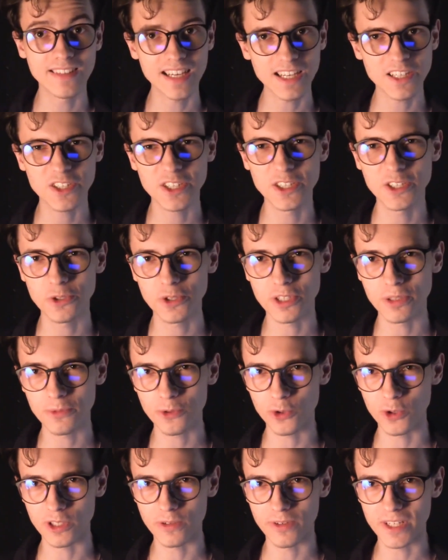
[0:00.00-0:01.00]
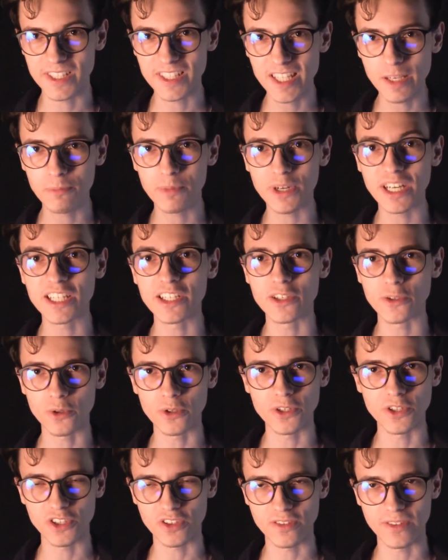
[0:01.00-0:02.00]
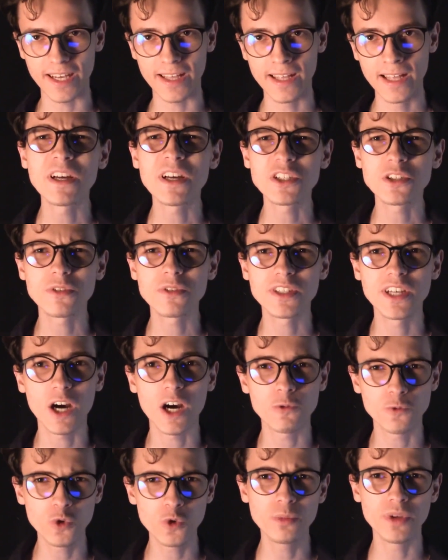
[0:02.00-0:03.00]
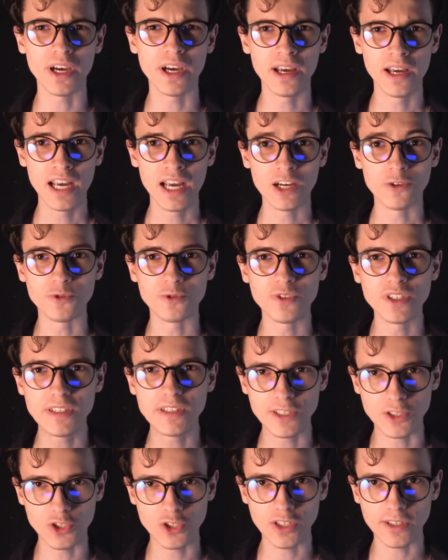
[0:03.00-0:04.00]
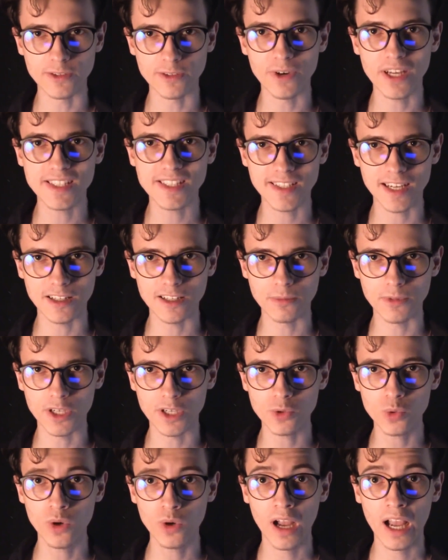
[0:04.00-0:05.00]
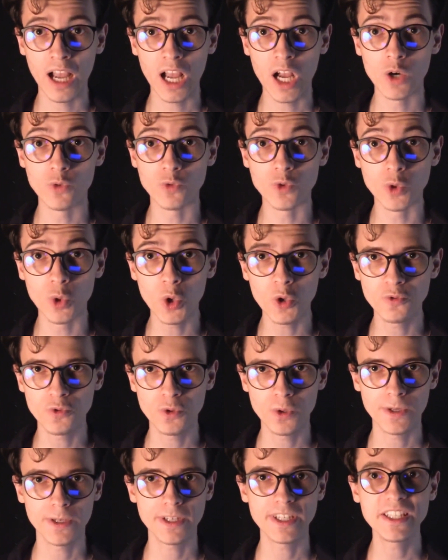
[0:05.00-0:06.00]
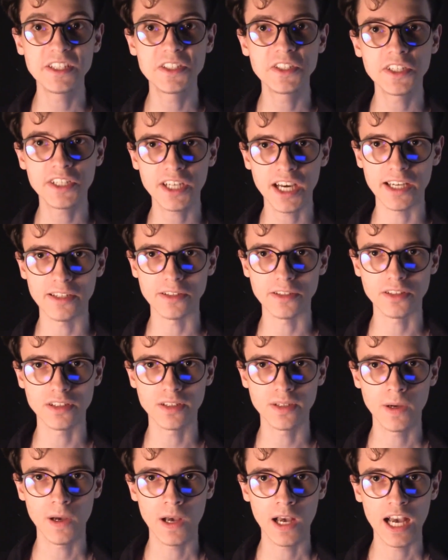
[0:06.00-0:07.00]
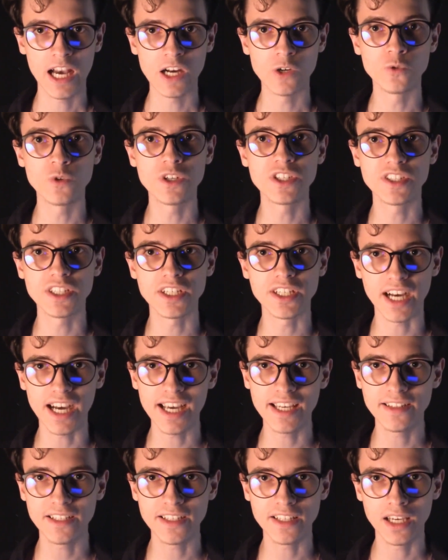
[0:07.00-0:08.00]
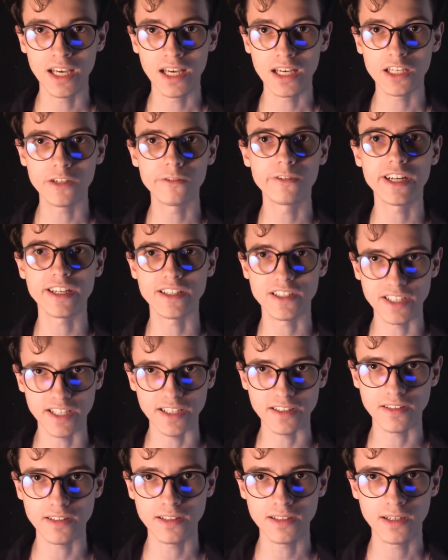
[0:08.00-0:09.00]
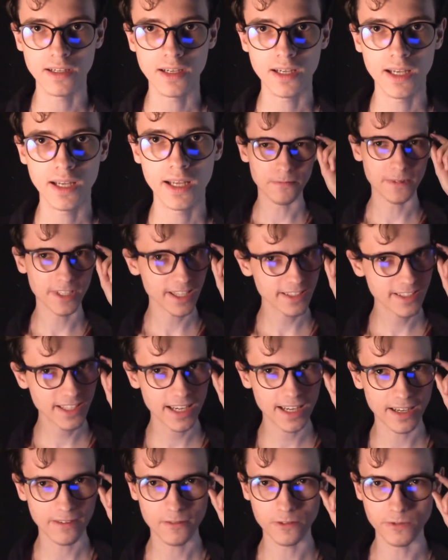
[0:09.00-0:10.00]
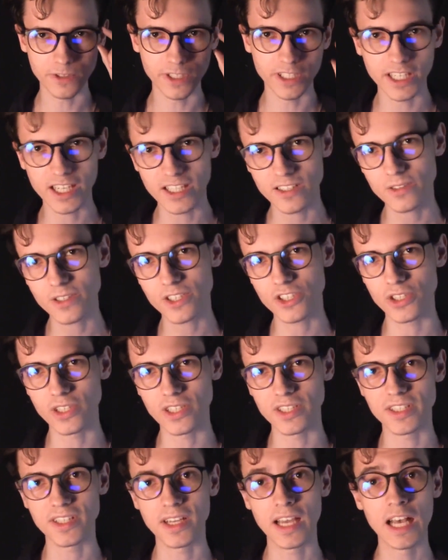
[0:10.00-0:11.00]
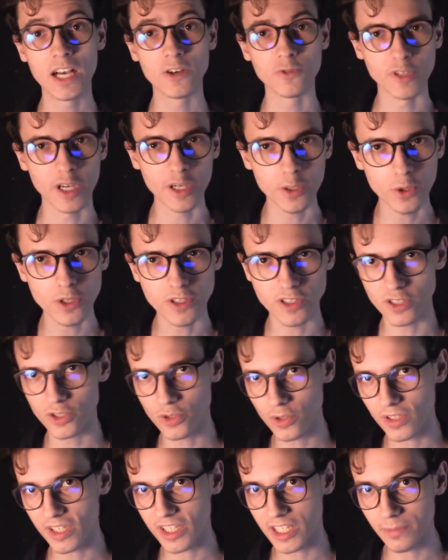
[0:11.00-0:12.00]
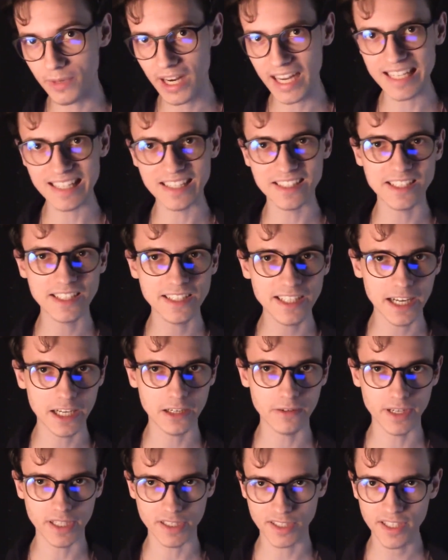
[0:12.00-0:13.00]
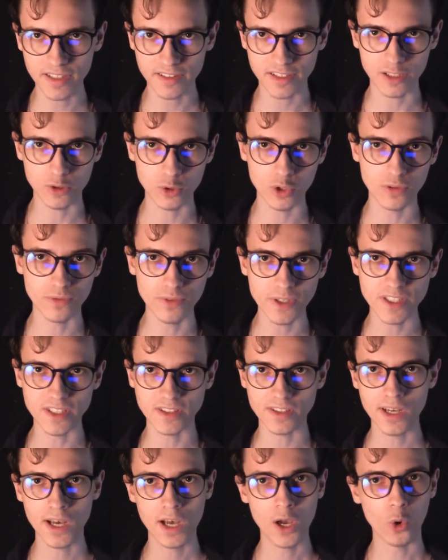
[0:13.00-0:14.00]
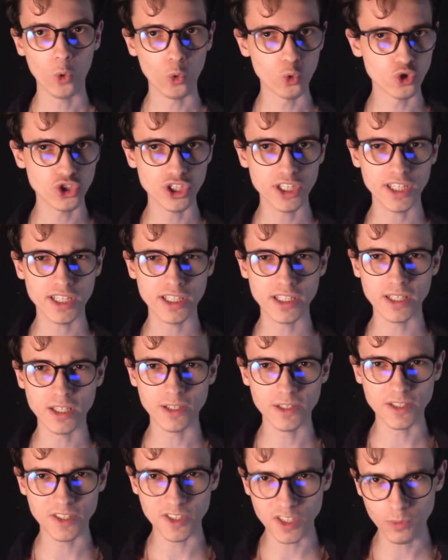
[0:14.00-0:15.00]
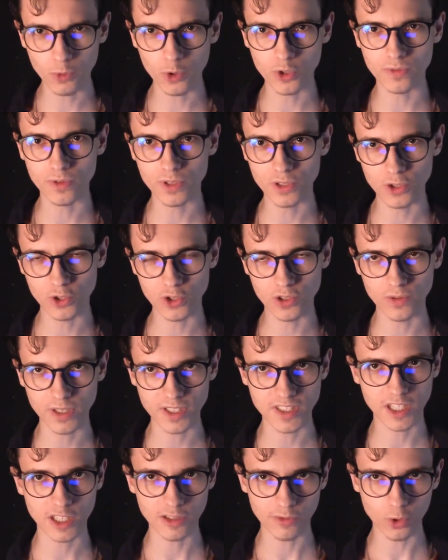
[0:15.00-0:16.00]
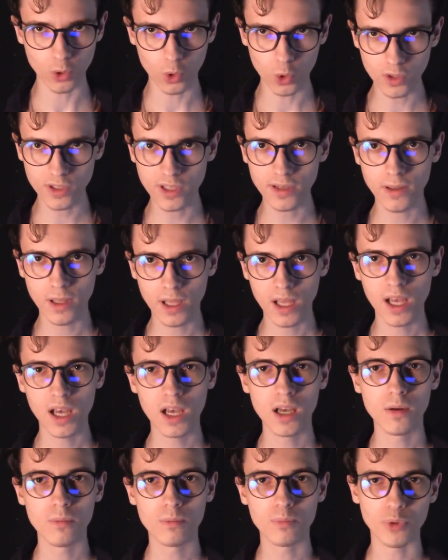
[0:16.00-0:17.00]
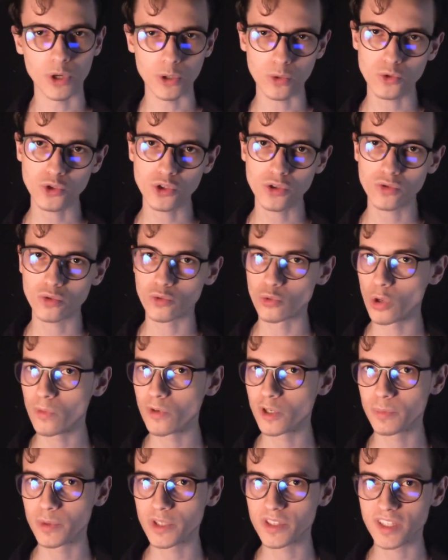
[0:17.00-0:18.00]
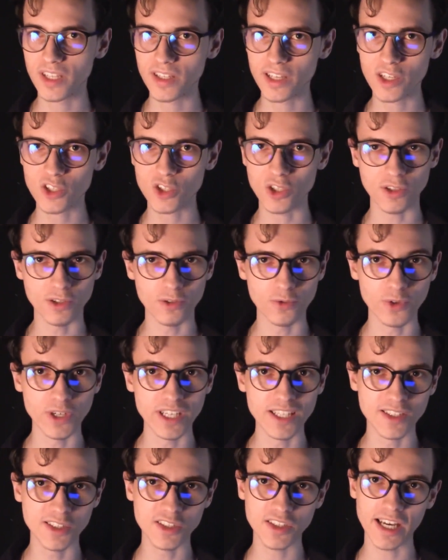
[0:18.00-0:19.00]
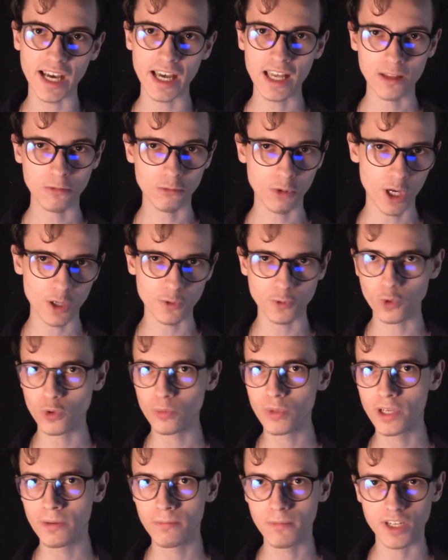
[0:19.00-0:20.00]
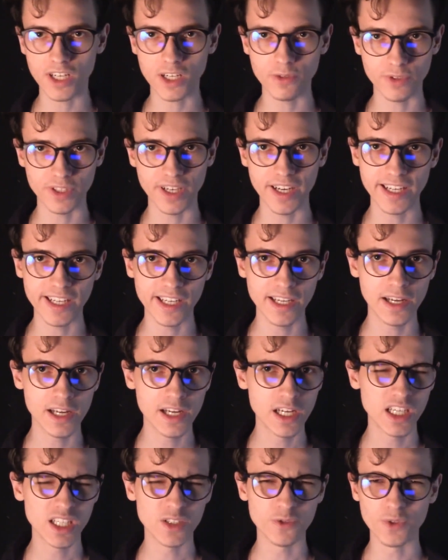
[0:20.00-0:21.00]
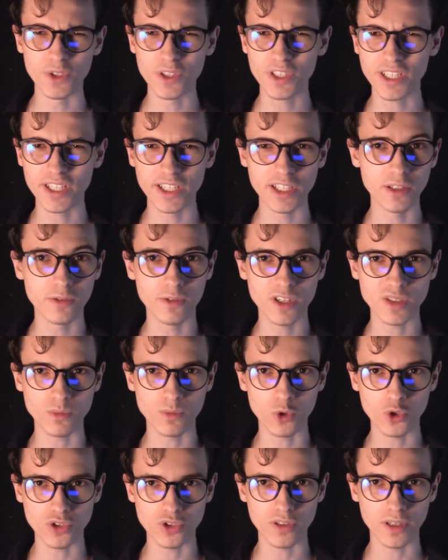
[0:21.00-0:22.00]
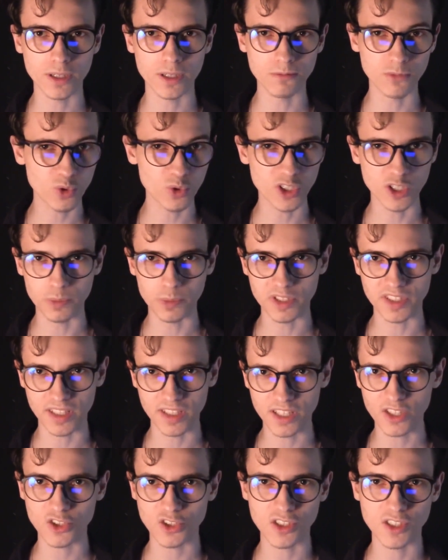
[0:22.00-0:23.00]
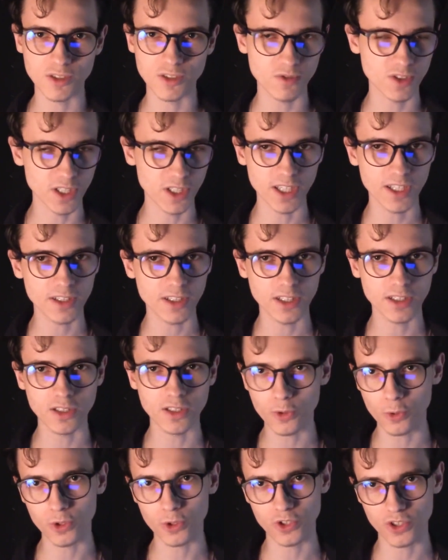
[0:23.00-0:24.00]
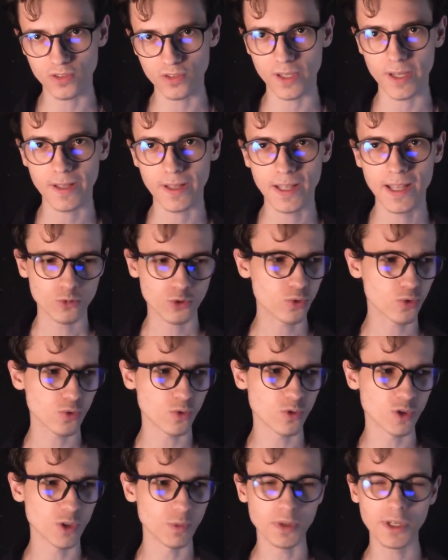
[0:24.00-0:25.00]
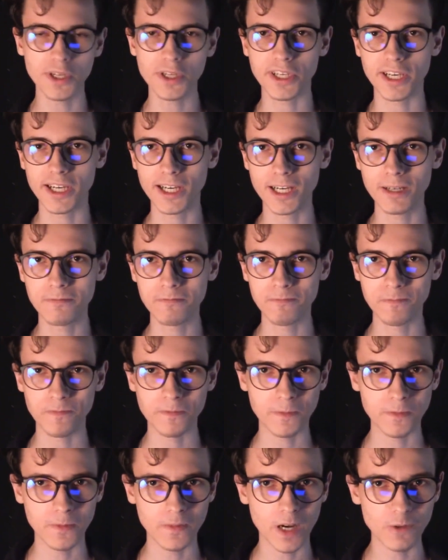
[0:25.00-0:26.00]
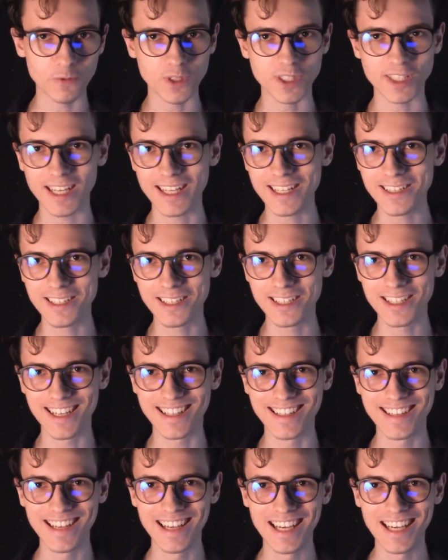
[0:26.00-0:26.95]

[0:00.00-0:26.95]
Также еще немного новостей про Героя Щита. Нашего Наофуми в 2020 году вновь иссякайнет. Высекайный квартет. Да-да, вы не ослышались. Второй сезон аниме «Исекай квартет», который выйдет уже зимой 2020 года, получит новых персонажей в лице Нафуми, Рафталии, Фира и, возможно, других персонажей из вселенной Герой Щита. Что же, теперь я официально